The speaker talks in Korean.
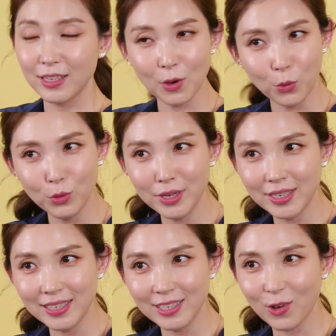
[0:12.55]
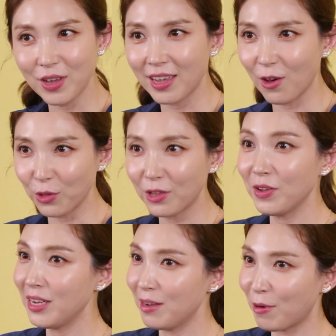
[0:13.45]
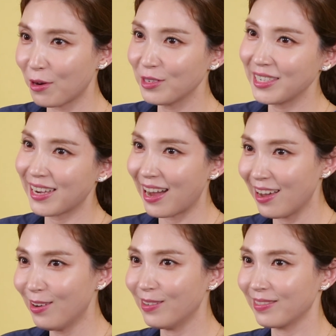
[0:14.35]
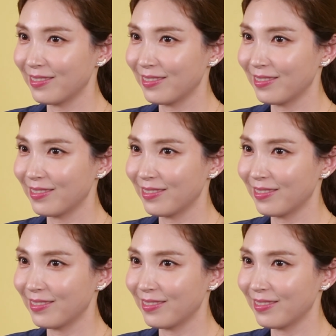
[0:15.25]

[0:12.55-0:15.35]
자, 오늘은 저에게 어떤 일이 벌어질까요?